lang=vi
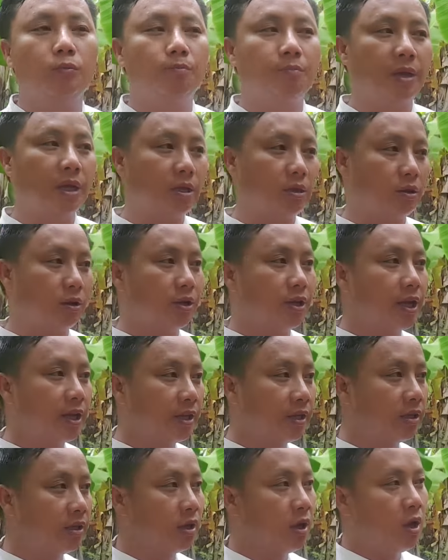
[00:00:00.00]
bé cho
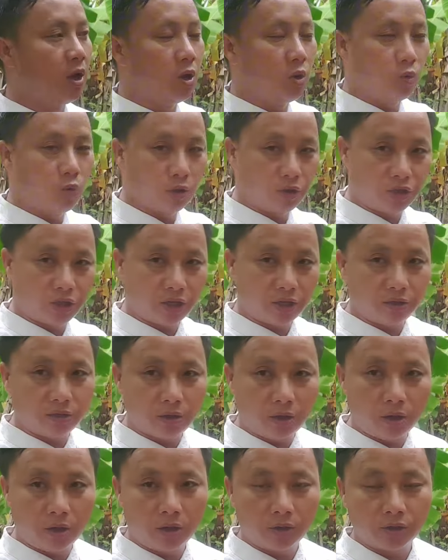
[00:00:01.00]
ninh của chỉnh
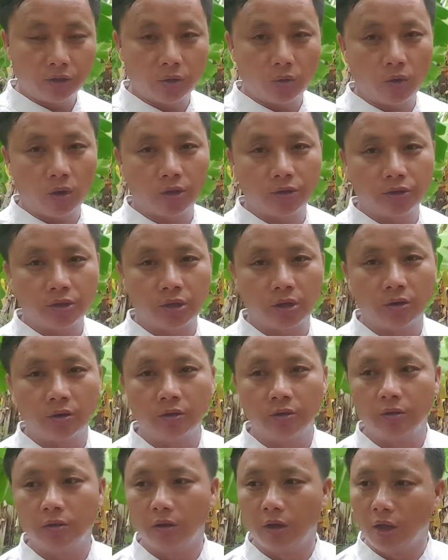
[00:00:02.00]
nho đồ khó chờ
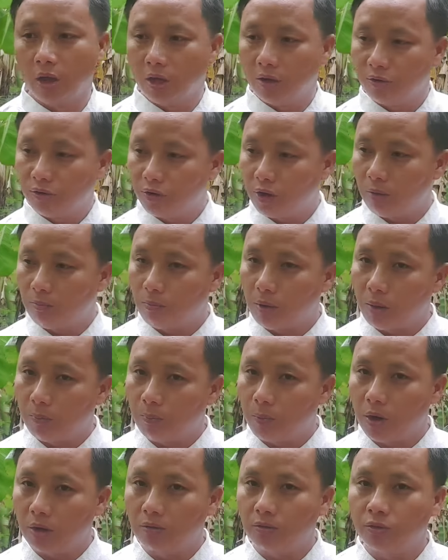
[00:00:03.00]
nó mỏ
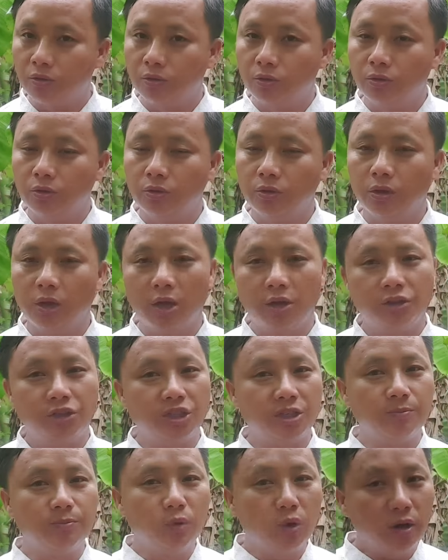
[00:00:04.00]
bò cử
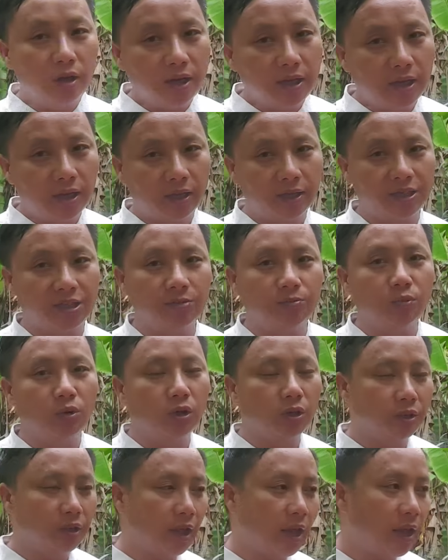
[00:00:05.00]
chỉ mua lia chỉ
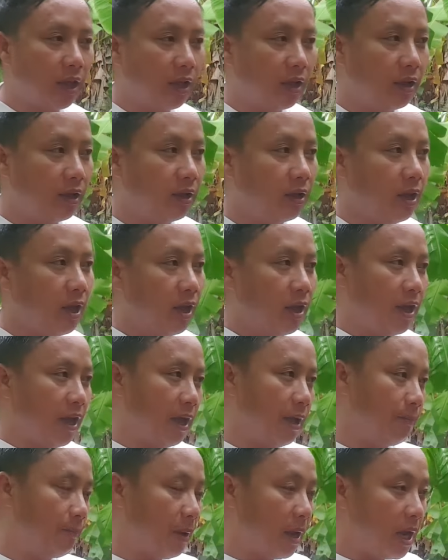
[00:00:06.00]
mua tê
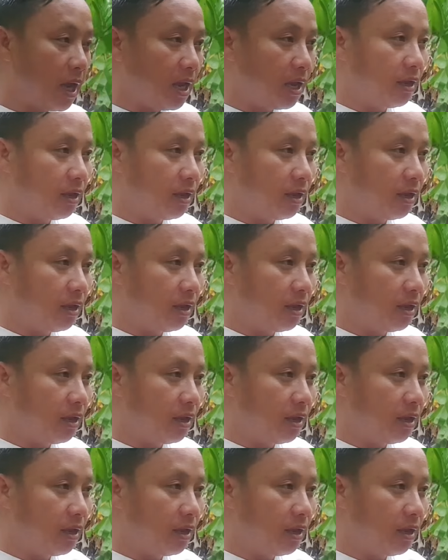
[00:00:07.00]
ai bé